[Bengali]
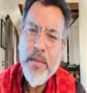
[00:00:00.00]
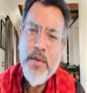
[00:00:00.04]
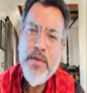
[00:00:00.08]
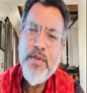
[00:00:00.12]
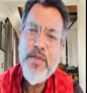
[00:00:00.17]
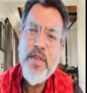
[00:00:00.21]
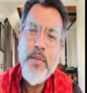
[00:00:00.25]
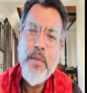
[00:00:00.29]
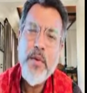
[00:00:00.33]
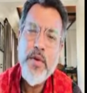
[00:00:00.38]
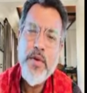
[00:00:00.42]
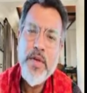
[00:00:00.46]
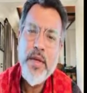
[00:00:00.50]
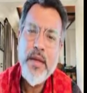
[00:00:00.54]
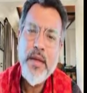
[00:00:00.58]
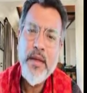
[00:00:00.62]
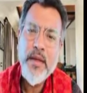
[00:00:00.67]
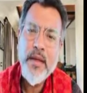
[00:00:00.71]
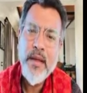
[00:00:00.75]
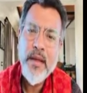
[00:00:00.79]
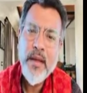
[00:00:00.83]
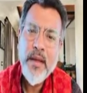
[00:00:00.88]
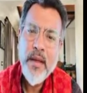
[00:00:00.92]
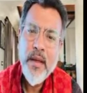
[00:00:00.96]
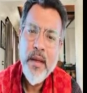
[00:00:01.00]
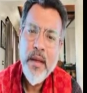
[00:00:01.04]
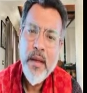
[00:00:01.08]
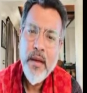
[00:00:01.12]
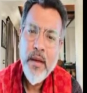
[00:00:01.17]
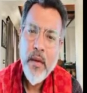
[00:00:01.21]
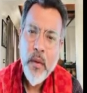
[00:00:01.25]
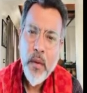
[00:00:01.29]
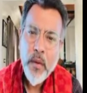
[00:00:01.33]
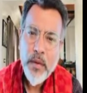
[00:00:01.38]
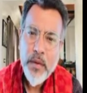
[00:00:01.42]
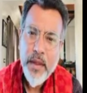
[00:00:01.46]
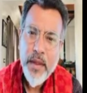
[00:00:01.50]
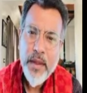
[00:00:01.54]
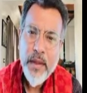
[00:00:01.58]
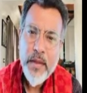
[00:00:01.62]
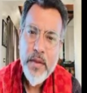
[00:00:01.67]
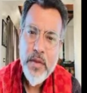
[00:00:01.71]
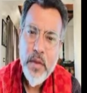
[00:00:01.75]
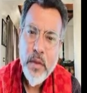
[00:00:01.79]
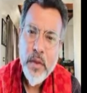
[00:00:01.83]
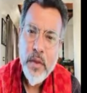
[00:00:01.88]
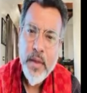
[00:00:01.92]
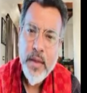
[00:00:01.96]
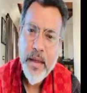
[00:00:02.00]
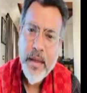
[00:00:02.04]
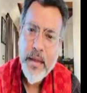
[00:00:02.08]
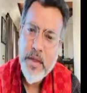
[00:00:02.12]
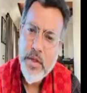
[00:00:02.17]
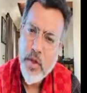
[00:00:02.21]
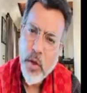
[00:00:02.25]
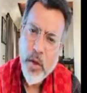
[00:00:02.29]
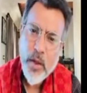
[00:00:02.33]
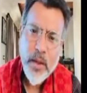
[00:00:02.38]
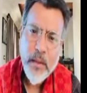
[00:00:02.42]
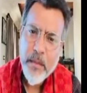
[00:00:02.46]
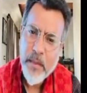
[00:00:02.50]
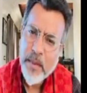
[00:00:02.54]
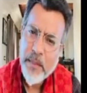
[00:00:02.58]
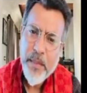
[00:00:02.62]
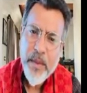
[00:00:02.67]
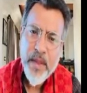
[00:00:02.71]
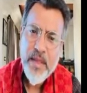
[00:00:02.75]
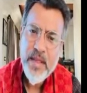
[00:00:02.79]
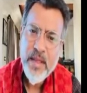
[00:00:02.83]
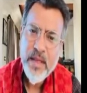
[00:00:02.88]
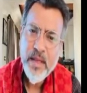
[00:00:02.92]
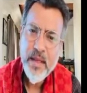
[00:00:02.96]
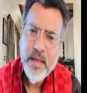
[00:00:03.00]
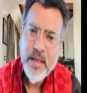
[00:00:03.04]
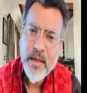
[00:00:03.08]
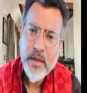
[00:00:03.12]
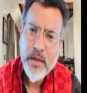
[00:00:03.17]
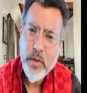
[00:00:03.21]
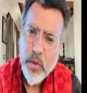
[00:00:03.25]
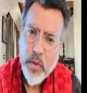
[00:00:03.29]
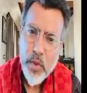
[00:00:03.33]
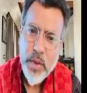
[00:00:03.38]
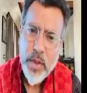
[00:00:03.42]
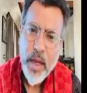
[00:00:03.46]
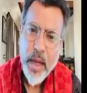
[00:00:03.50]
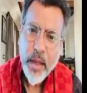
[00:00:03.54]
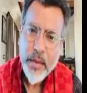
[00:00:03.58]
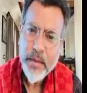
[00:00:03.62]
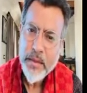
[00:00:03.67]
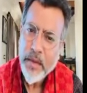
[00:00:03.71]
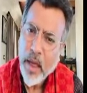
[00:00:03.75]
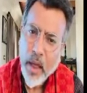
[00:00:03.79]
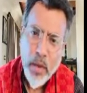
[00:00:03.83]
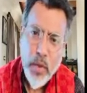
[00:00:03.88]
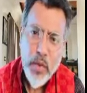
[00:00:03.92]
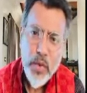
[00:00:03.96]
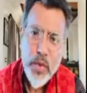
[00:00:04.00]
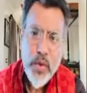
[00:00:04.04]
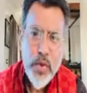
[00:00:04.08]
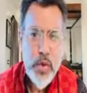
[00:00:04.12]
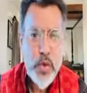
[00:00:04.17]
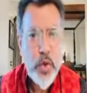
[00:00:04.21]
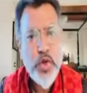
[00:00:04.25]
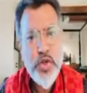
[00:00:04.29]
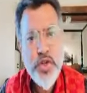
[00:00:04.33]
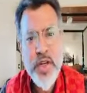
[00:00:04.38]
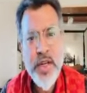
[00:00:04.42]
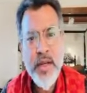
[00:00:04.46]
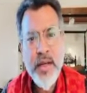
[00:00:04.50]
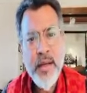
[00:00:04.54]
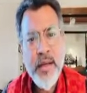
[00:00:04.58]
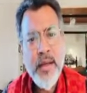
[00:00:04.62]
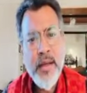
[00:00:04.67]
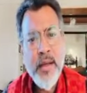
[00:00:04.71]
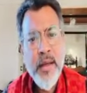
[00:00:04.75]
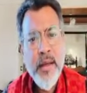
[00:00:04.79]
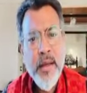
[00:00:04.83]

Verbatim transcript: মঞ্চে বসে ওদের চোখের জল মেপেছে দুর্গা দারুণ রোষে